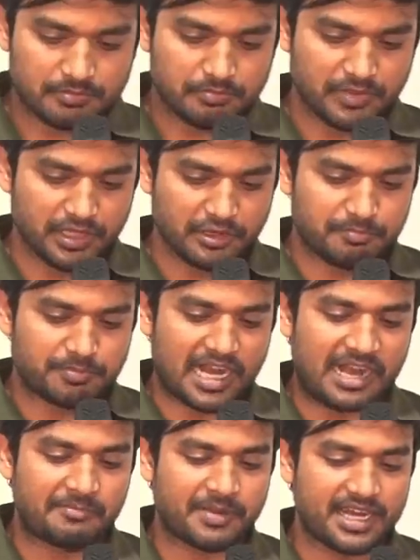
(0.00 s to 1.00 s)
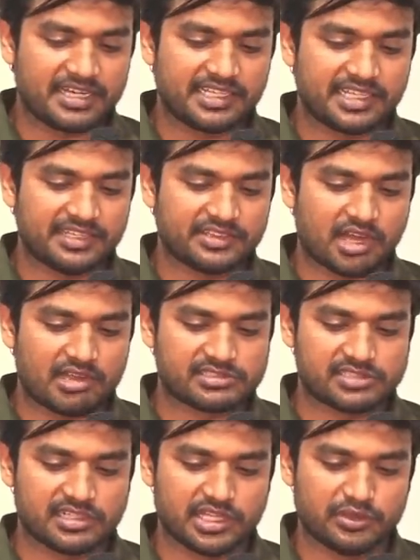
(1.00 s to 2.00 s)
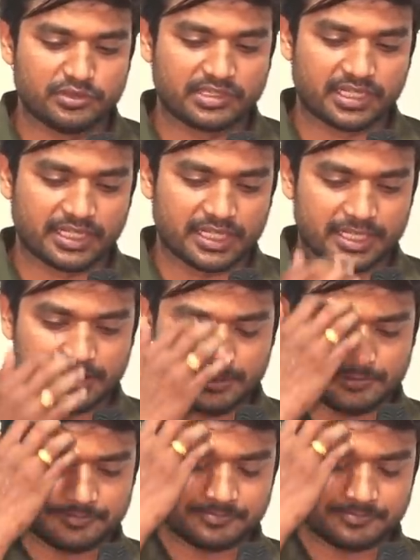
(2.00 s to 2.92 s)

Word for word: మీరు పాపానికి దాసులై ఉంటారు కానీ